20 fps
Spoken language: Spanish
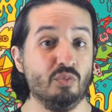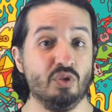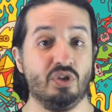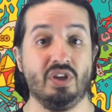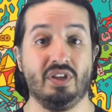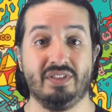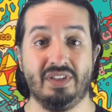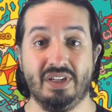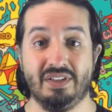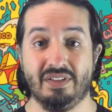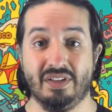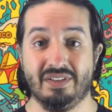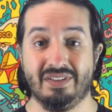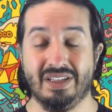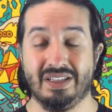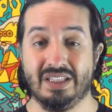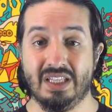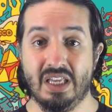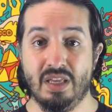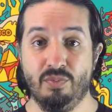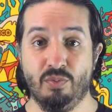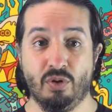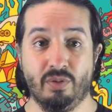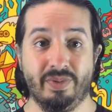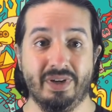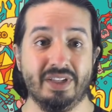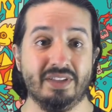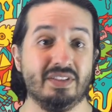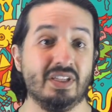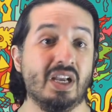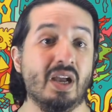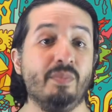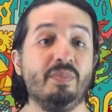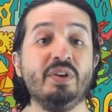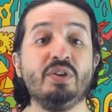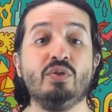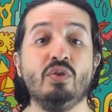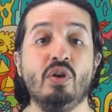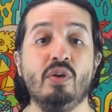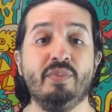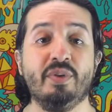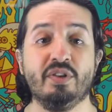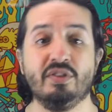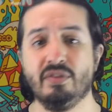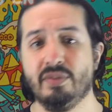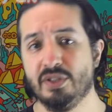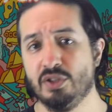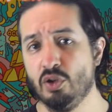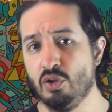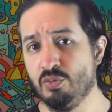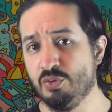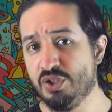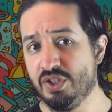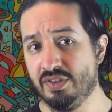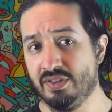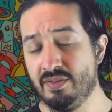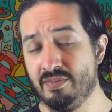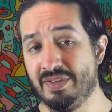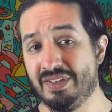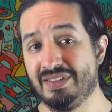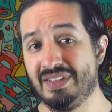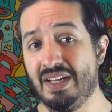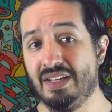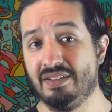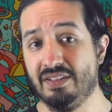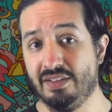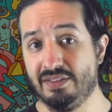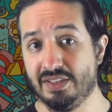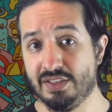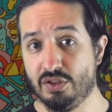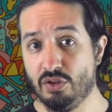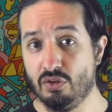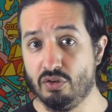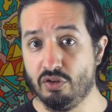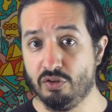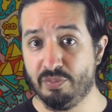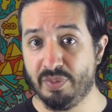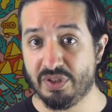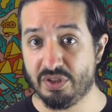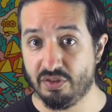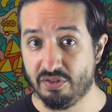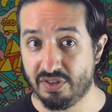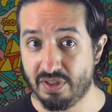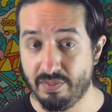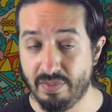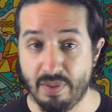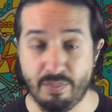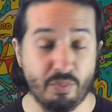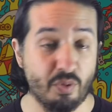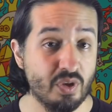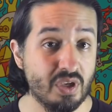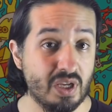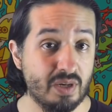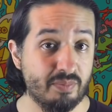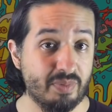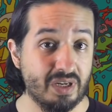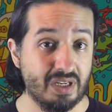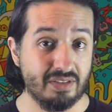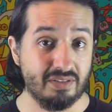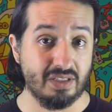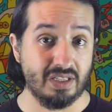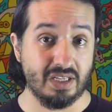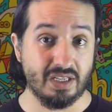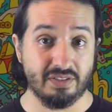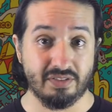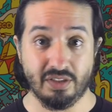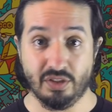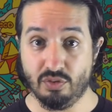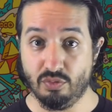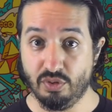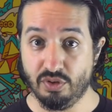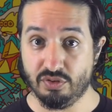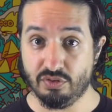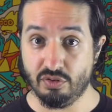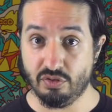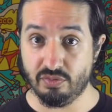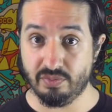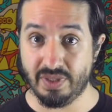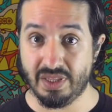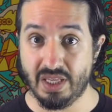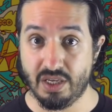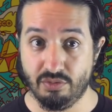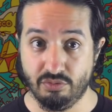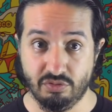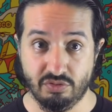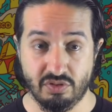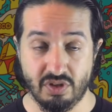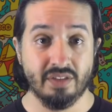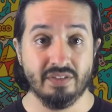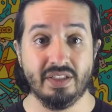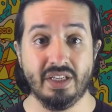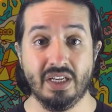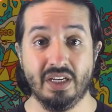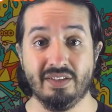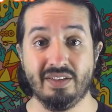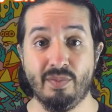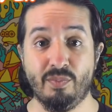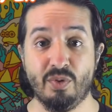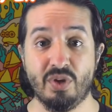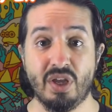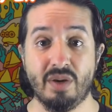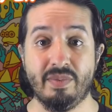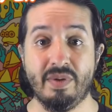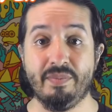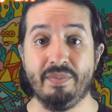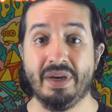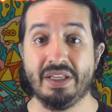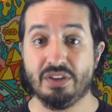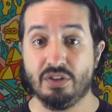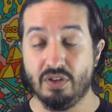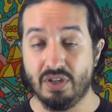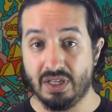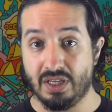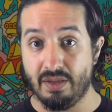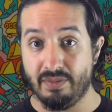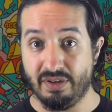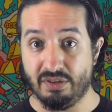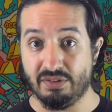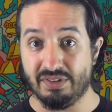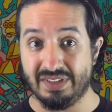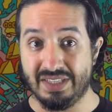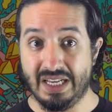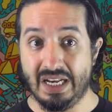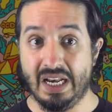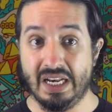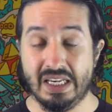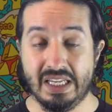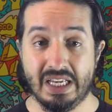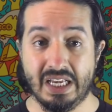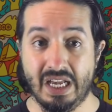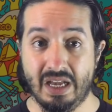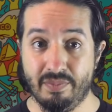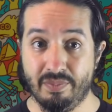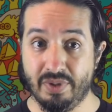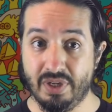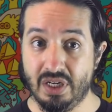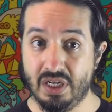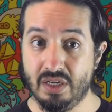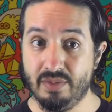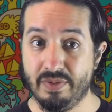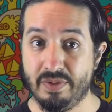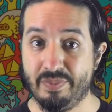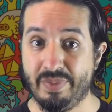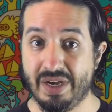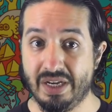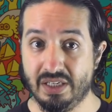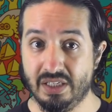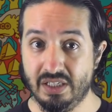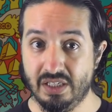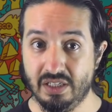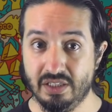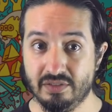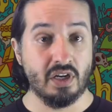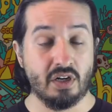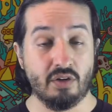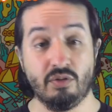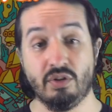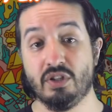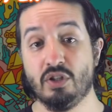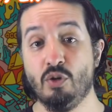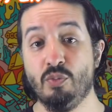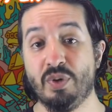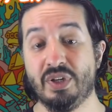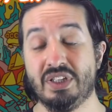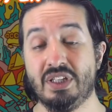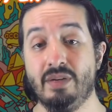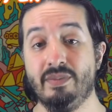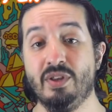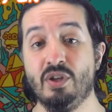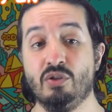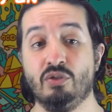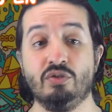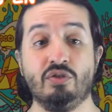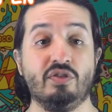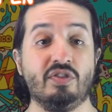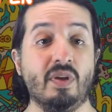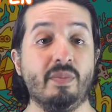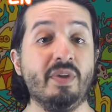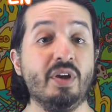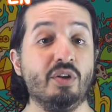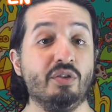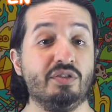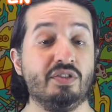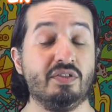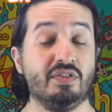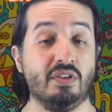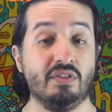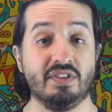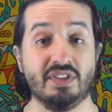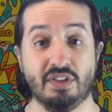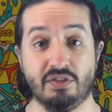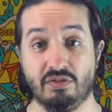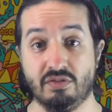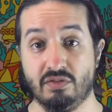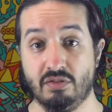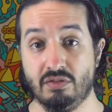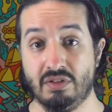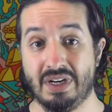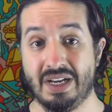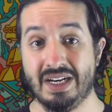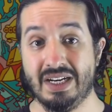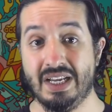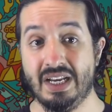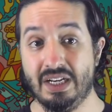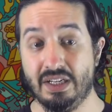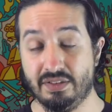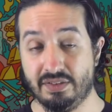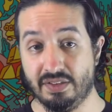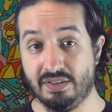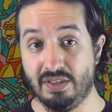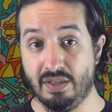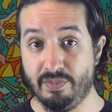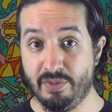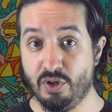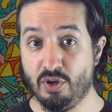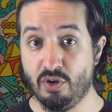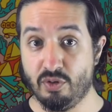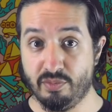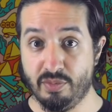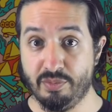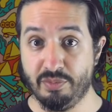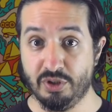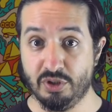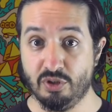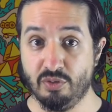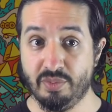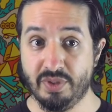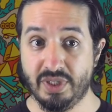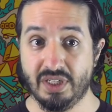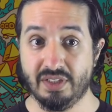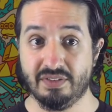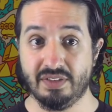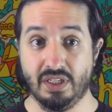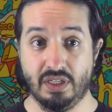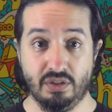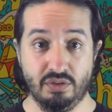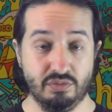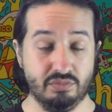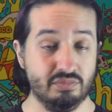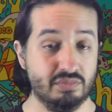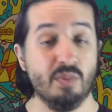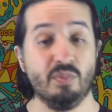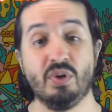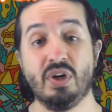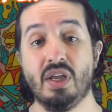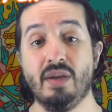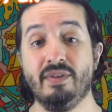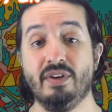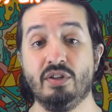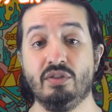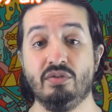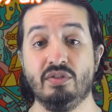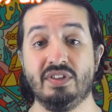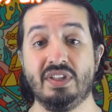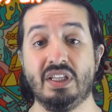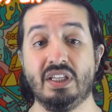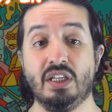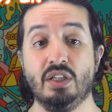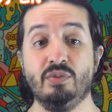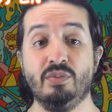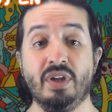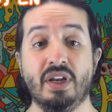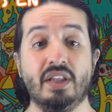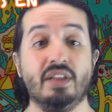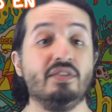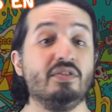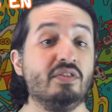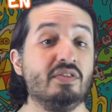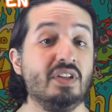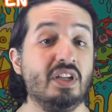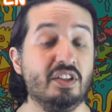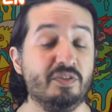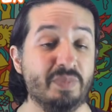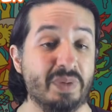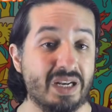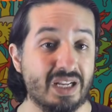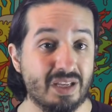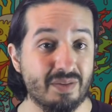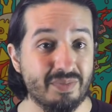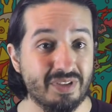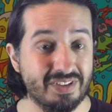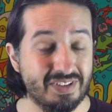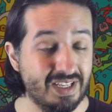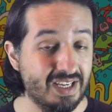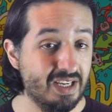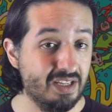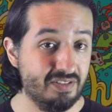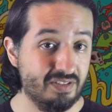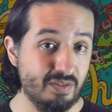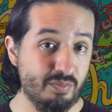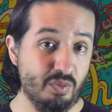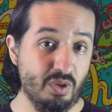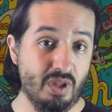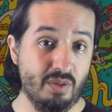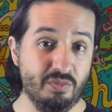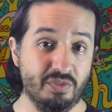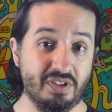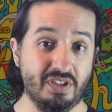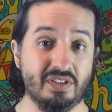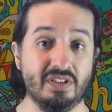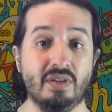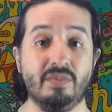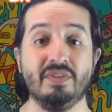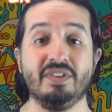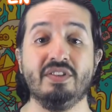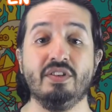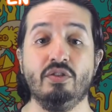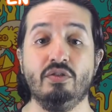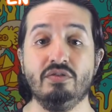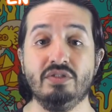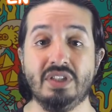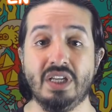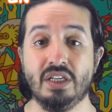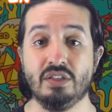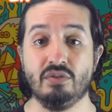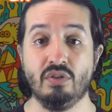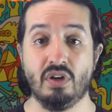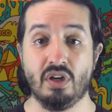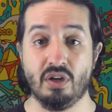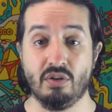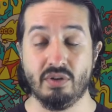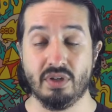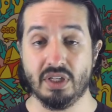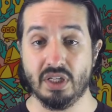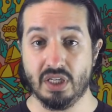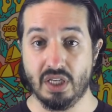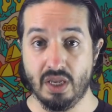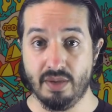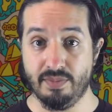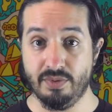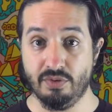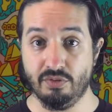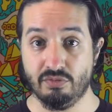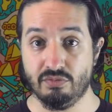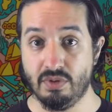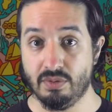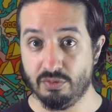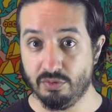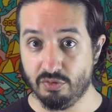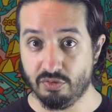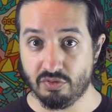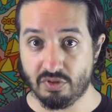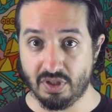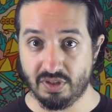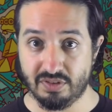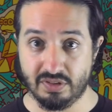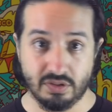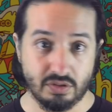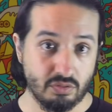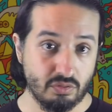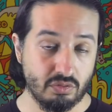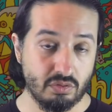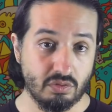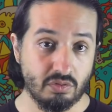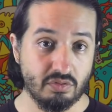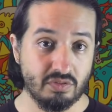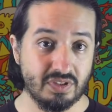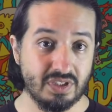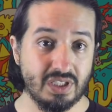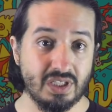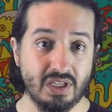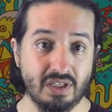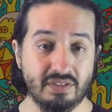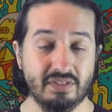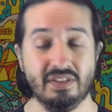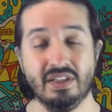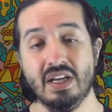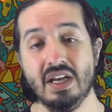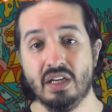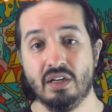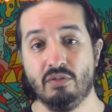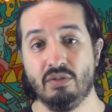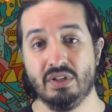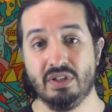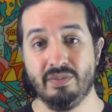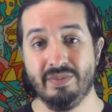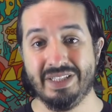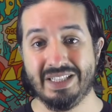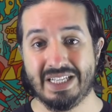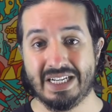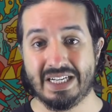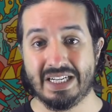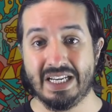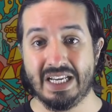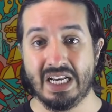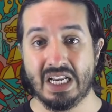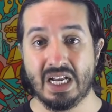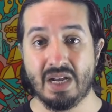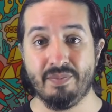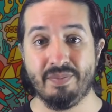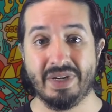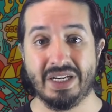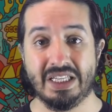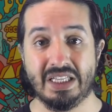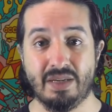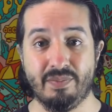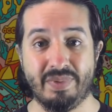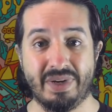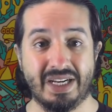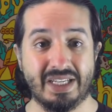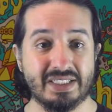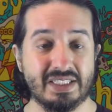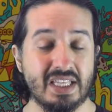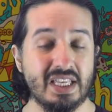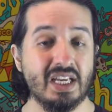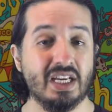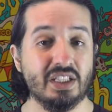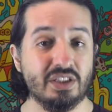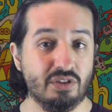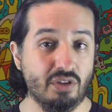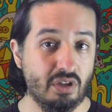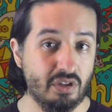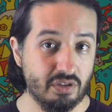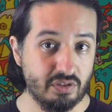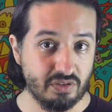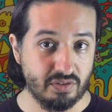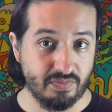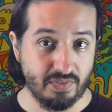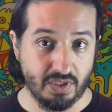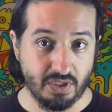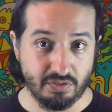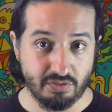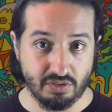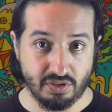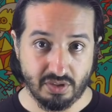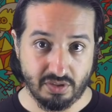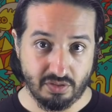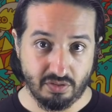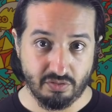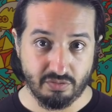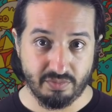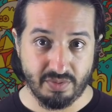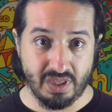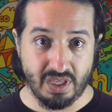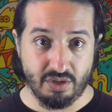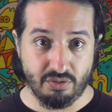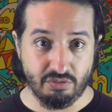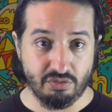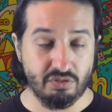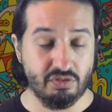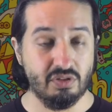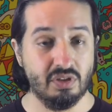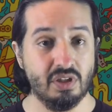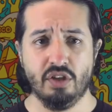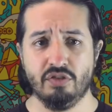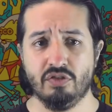Muchas gracias a ti por ver este capítulo, pero sobre todo muchísimas gracias a todos los Patreons que me apoyan para seguir haciendo estos videos. Si quieres apoyarme en Patreon, aquí abajo está la liga para ir a mi página. Recuerda compartir el video con tus amigos, si no estás suscrito al canal, este es el mejor momento para hacerlo. Porque abajo tú estás dejando mis redes sociales para que me sigas y podamos estar más en contacto y recuerda que hay videos nuevos casi todos los días. Recuerda también dar clic a la campanita para que te lleguen todas las notificaciones de los videos.